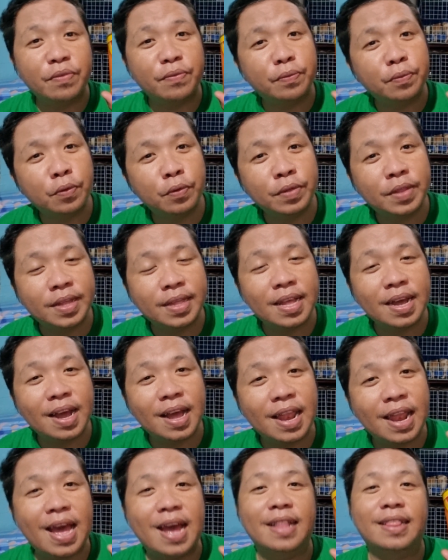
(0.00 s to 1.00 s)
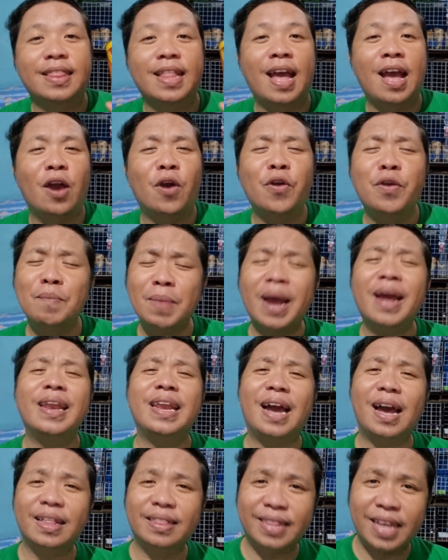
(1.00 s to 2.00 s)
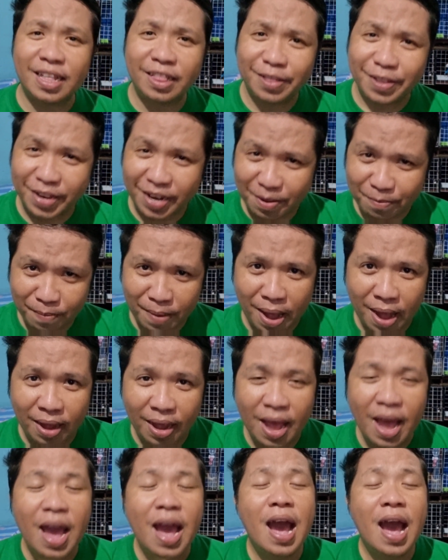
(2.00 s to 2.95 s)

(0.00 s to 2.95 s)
food na nakalata or mga nakatetra pack